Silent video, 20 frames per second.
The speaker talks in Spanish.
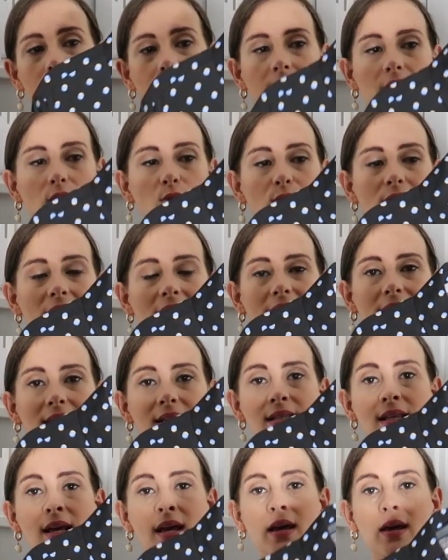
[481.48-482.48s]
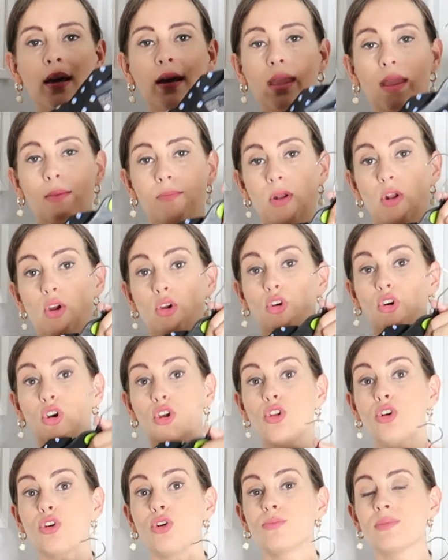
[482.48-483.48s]
de lunares, que me lo he
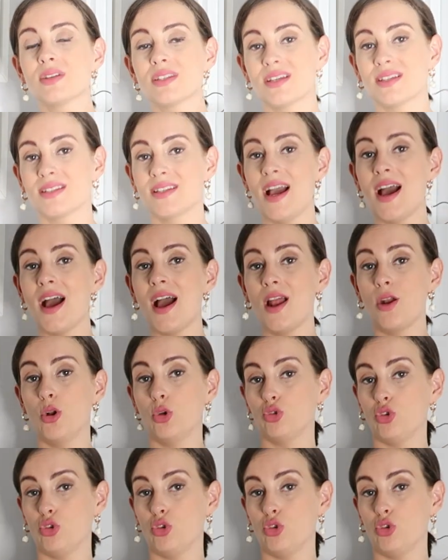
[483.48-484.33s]
cogido con vistas ya al